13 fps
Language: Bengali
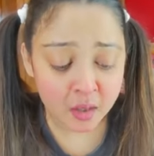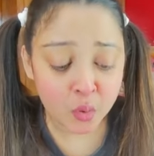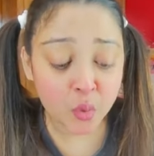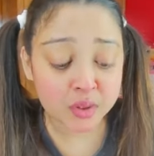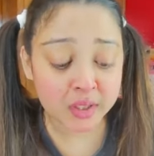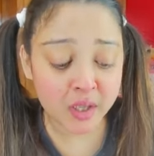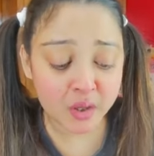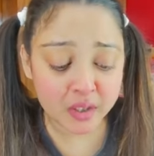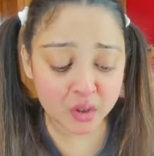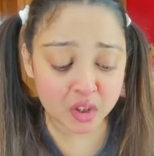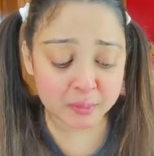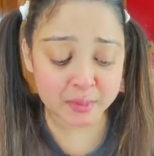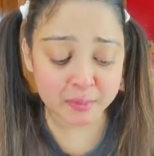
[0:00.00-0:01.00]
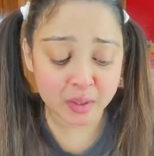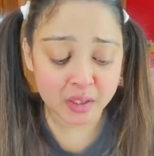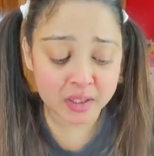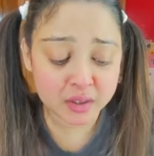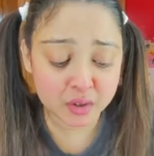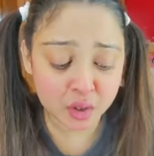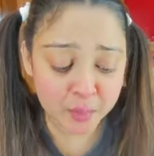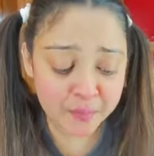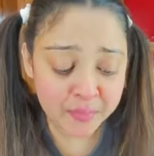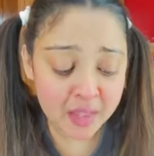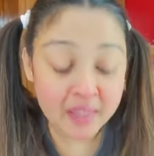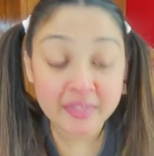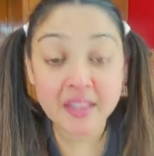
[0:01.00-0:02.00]
কোথায় অর্ডার করবেন বলেন তো
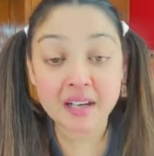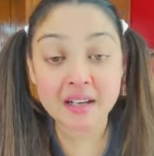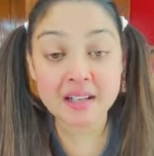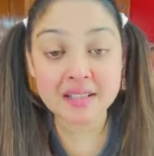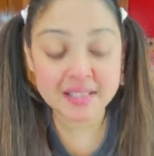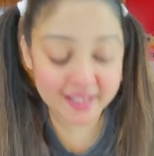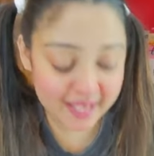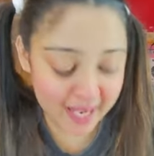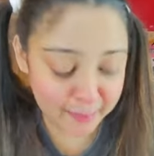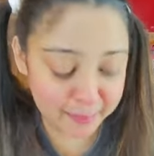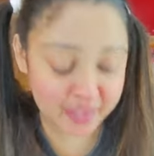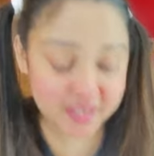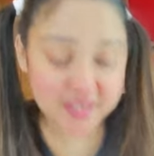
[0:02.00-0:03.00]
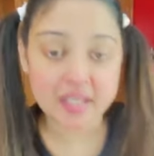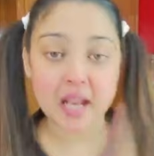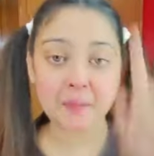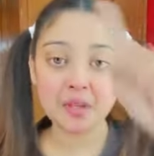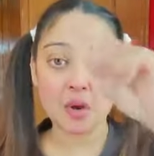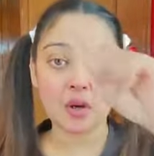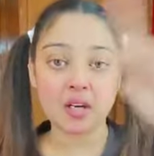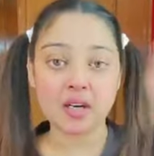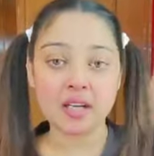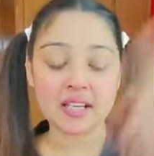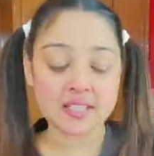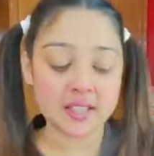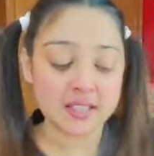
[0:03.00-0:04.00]
দারাজের অ্যাপে যে আমি অর্ডার
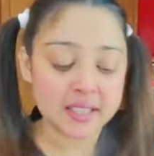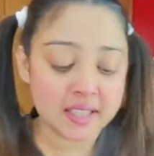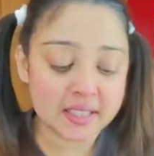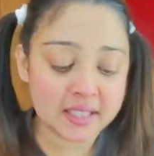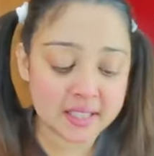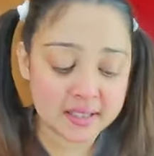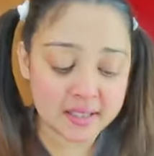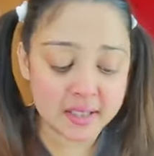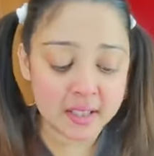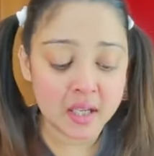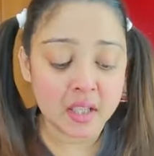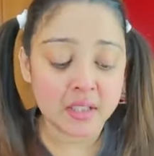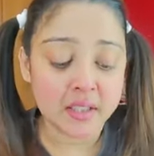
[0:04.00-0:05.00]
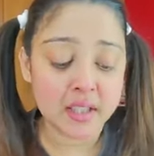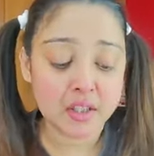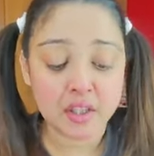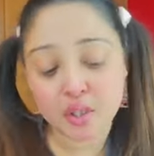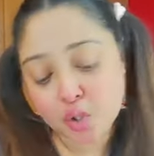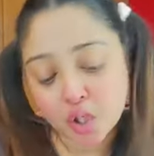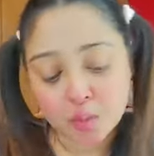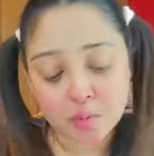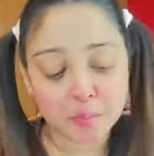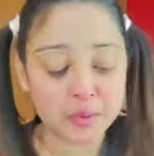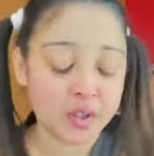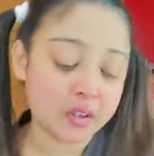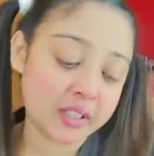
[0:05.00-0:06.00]
লিঙ্কটা দিয়ে দিয়েছি দেশের
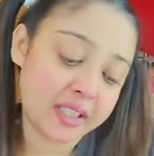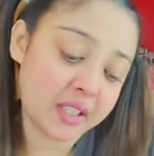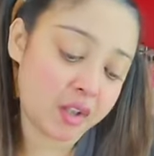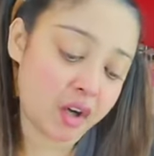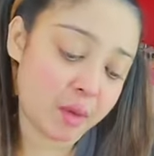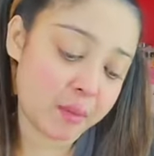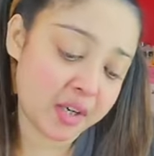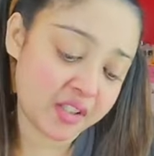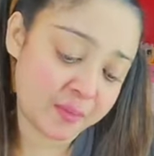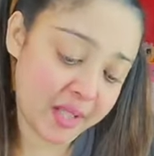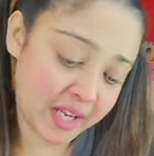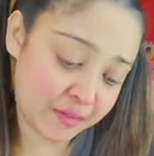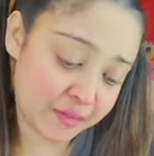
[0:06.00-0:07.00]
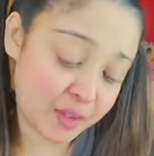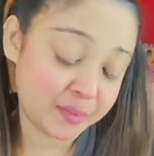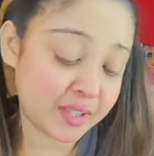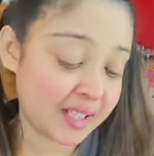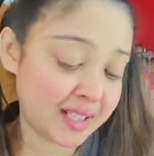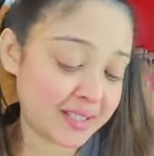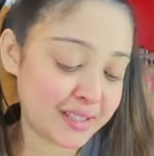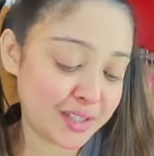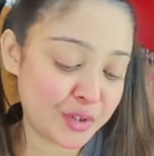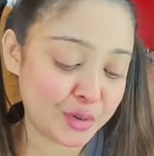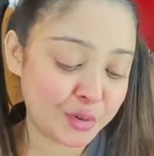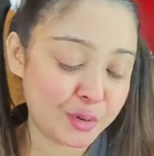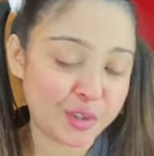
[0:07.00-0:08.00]
সর্ববৃহৎ ই কমার্স প্ল্যাটফর্ম দারাজে
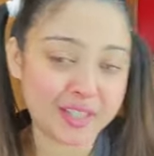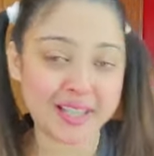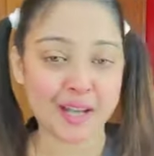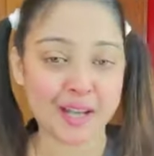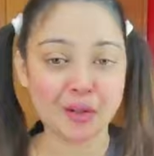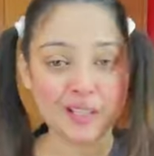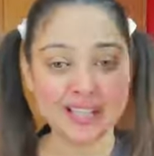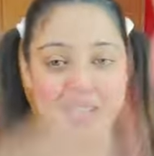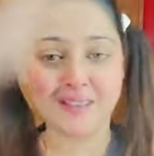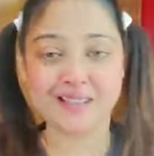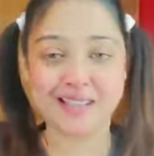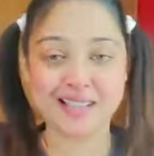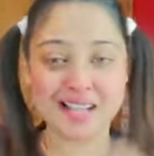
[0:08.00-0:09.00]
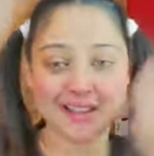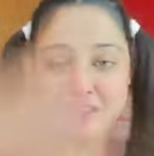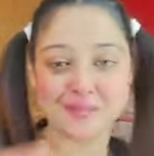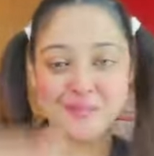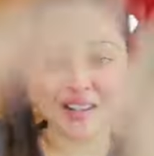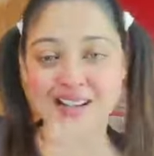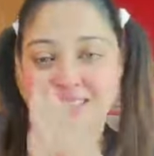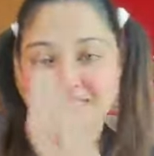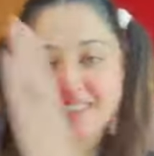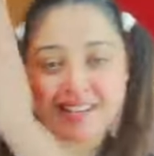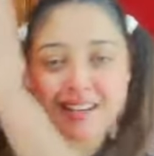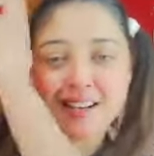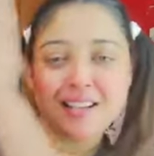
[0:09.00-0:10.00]
শুরু হয়ে গেল ইলেভেন ইলেভেন মেগা
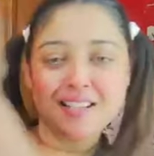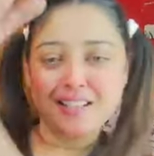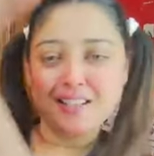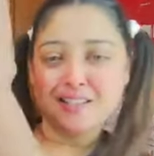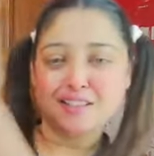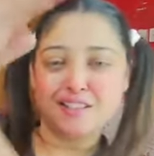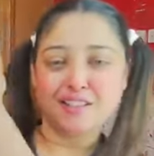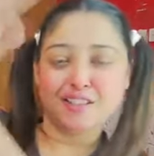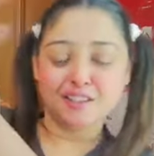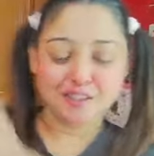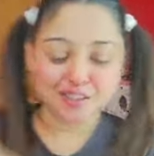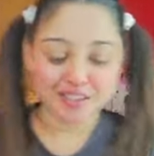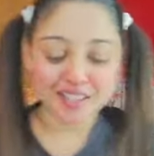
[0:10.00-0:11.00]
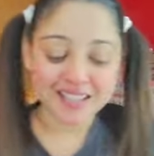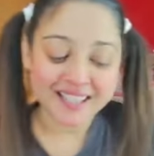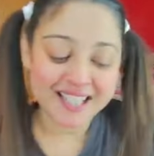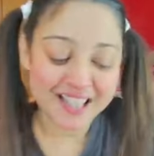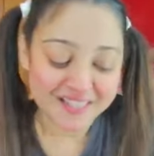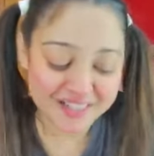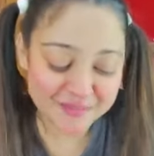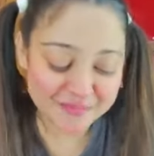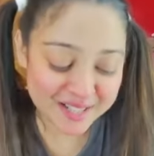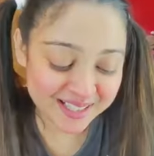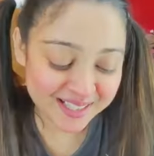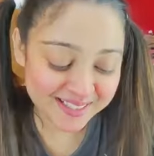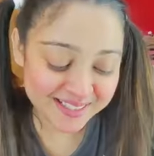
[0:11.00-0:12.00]
সেল টুস ইলেভেন ইলেভেন
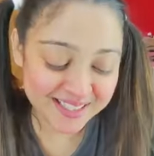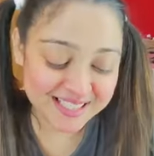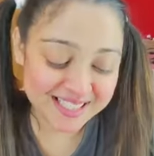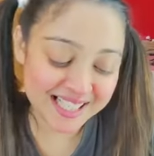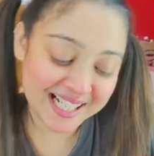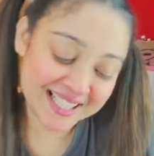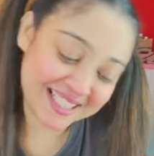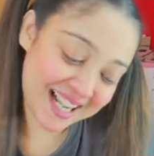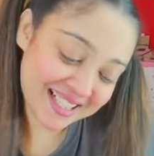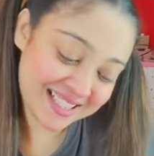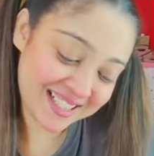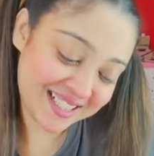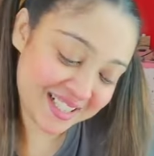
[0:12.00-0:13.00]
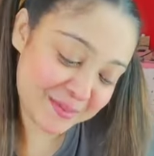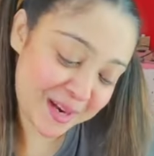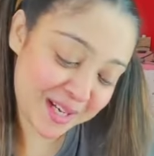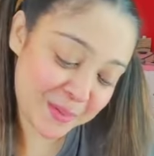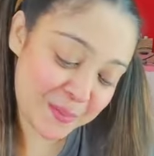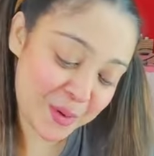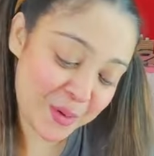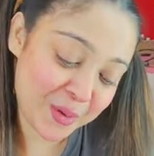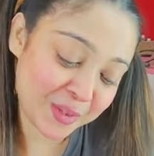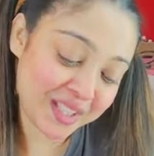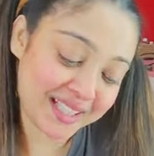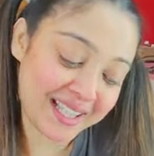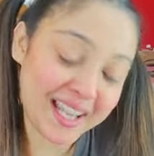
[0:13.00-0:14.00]
মেগা সেল যেখানে থাকছে রিবানার পক্ষ
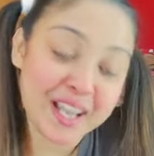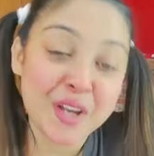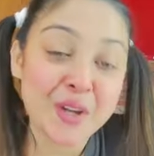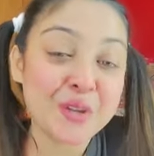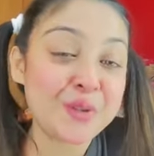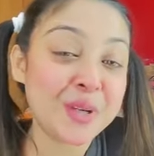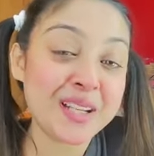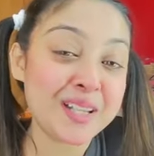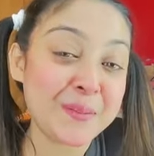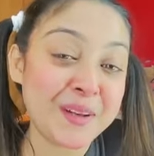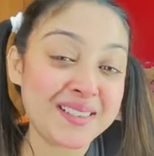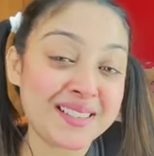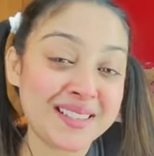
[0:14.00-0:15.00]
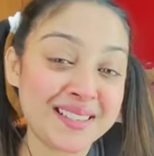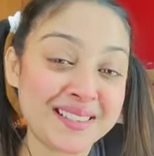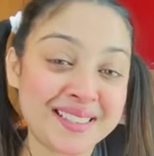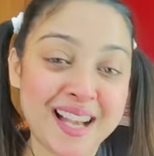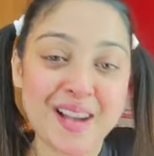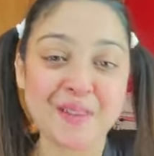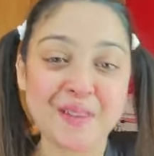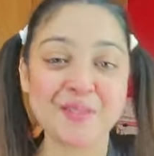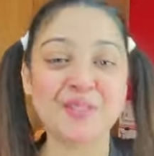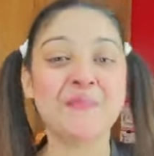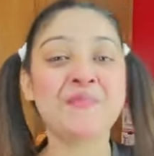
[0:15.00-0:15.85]
থেকে টোয়েন্টি পার্সেন্ট ডিসকাউন্ট